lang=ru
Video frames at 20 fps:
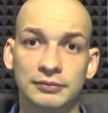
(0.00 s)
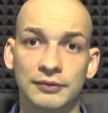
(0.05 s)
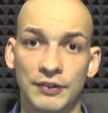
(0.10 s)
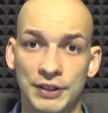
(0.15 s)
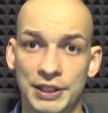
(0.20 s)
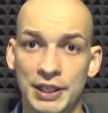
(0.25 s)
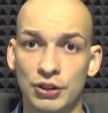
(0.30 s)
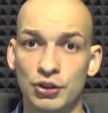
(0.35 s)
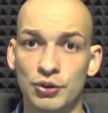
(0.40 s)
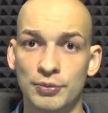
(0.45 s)
Вы
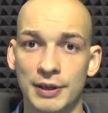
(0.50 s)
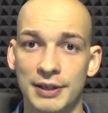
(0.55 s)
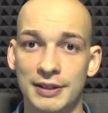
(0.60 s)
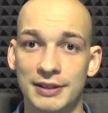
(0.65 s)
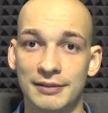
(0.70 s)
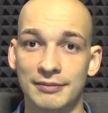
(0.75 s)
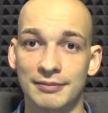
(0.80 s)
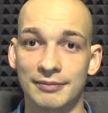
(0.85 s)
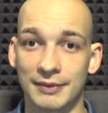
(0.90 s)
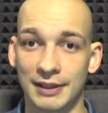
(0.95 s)
так
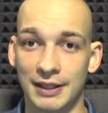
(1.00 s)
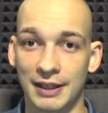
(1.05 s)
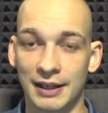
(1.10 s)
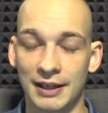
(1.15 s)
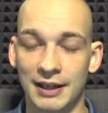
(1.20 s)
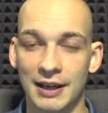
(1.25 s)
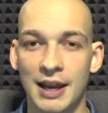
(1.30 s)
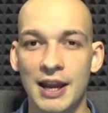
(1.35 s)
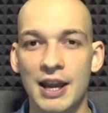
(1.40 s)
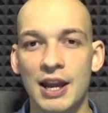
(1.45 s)
думаете, да?
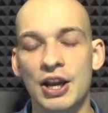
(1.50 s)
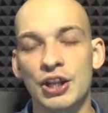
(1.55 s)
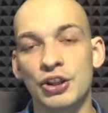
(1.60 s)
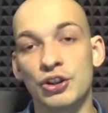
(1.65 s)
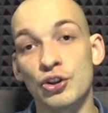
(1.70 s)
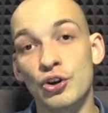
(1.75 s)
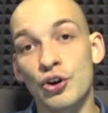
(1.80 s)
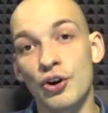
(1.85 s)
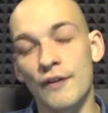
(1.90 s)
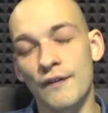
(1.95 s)

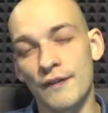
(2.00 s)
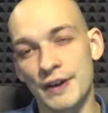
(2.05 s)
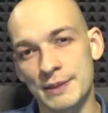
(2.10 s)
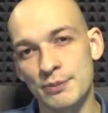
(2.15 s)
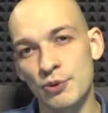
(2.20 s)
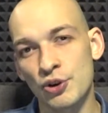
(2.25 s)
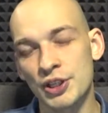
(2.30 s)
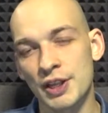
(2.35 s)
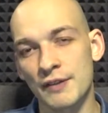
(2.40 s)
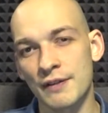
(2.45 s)
Но,
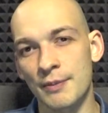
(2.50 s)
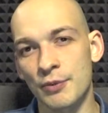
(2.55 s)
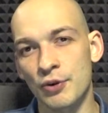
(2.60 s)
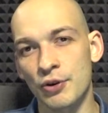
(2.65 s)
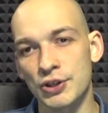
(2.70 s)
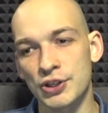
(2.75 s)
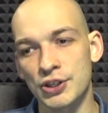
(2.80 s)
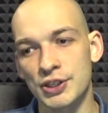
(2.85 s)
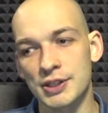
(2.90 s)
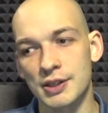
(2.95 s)
возможно, вам
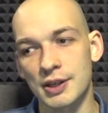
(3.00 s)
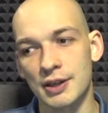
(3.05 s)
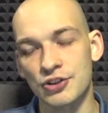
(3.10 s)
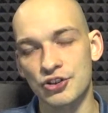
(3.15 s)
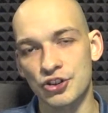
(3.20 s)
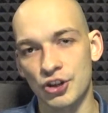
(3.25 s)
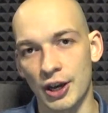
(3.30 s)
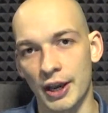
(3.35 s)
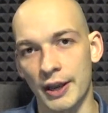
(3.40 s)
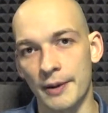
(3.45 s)
хочется
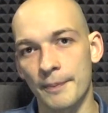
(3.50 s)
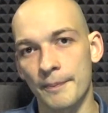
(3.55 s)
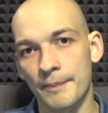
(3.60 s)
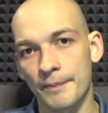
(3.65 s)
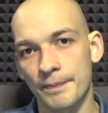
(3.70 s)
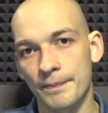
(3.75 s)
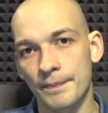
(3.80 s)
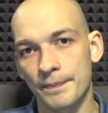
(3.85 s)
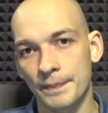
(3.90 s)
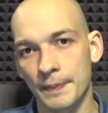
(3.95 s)
чай.
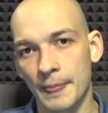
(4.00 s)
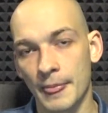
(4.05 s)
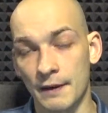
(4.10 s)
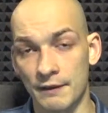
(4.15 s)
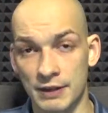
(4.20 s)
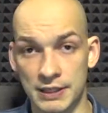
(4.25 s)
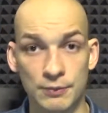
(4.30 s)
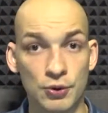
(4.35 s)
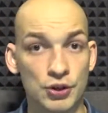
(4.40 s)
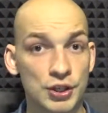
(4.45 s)

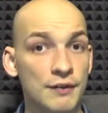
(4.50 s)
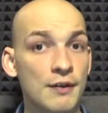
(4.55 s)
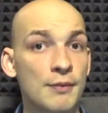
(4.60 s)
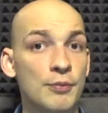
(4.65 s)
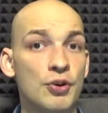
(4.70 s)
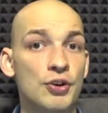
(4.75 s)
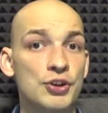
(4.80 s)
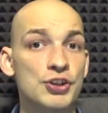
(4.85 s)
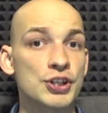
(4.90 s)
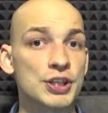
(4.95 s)
Возможно, вам
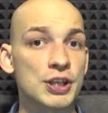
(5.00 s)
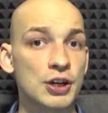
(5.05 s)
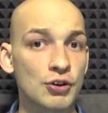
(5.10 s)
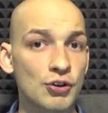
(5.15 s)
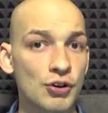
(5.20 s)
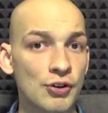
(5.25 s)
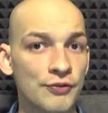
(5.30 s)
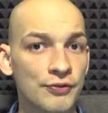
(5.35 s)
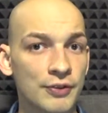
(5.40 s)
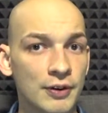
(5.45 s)
хочется
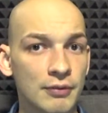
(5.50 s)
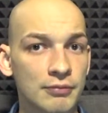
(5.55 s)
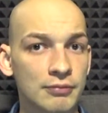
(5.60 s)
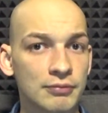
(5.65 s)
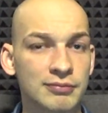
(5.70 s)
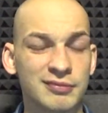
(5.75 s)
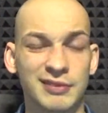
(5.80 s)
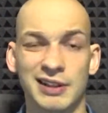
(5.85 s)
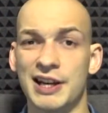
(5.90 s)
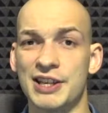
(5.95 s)
кофе,
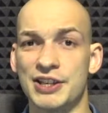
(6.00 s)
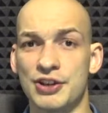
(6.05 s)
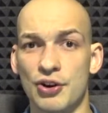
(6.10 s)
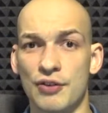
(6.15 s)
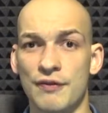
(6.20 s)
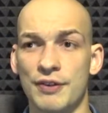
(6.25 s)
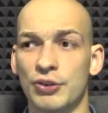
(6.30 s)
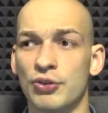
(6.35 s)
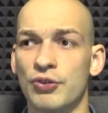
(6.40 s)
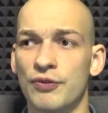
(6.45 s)

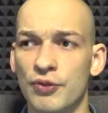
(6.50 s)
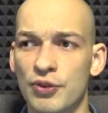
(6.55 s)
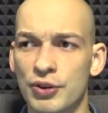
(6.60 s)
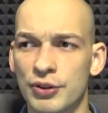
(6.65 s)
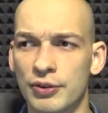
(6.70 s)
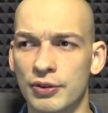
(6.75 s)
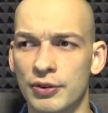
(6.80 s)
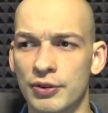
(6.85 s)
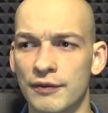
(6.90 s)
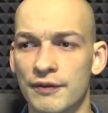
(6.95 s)
газированную
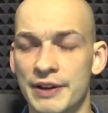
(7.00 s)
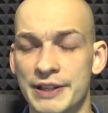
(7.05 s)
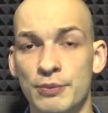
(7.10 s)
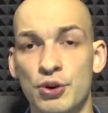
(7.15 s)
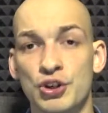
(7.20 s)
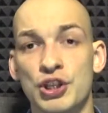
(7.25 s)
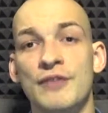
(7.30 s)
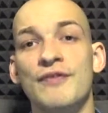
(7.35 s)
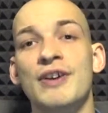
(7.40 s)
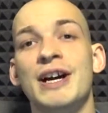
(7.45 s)
воду.
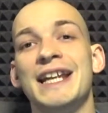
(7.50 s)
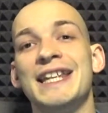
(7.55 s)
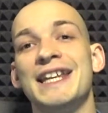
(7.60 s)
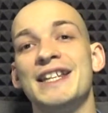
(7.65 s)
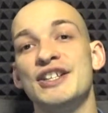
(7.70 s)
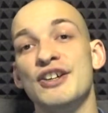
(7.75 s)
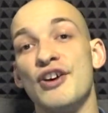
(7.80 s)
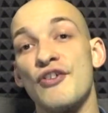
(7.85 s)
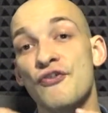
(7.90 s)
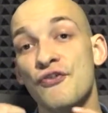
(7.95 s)
Возможно, вы
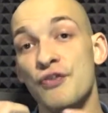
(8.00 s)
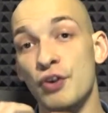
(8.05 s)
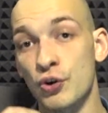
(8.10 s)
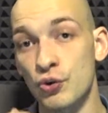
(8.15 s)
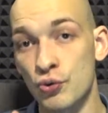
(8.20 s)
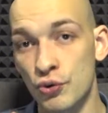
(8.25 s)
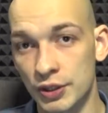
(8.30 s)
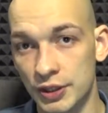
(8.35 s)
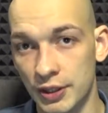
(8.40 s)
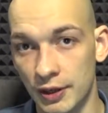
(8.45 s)
хотите
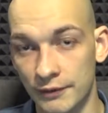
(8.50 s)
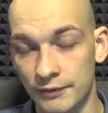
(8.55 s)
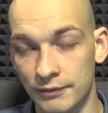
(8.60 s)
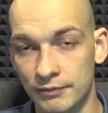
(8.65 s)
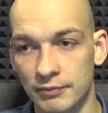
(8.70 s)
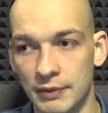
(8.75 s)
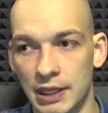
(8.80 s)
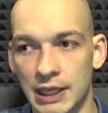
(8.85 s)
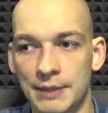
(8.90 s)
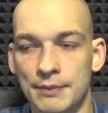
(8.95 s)
фруктов,
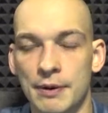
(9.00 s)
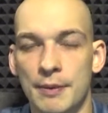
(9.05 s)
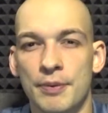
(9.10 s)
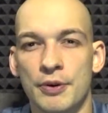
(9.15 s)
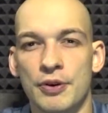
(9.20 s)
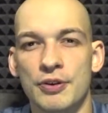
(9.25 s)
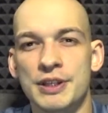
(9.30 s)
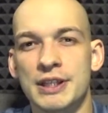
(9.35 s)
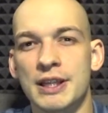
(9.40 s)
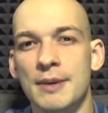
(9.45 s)
либо
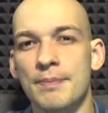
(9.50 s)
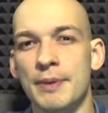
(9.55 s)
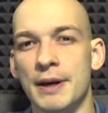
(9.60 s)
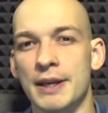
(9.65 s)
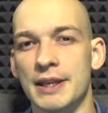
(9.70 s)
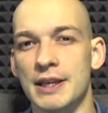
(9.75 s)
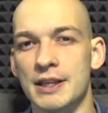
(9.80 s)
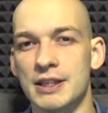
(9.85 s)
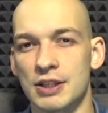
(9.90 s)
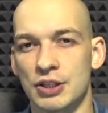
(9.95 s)
просто
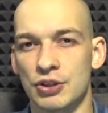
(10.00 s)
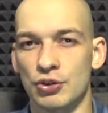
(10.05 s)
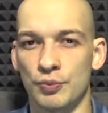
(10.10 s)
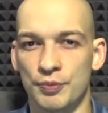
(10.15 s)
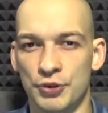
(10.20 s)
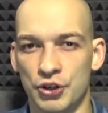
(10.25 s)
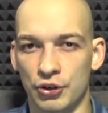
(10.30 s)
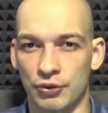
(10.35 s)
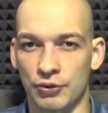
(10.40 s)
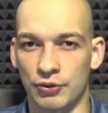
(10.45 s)
поесть
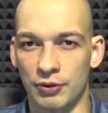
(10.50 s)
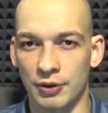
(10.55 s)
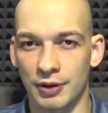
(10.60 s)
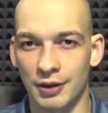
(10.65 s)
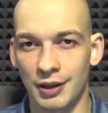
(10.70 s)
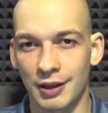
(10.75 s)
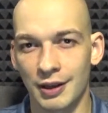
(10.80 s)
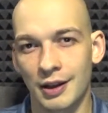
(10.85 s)
супчику –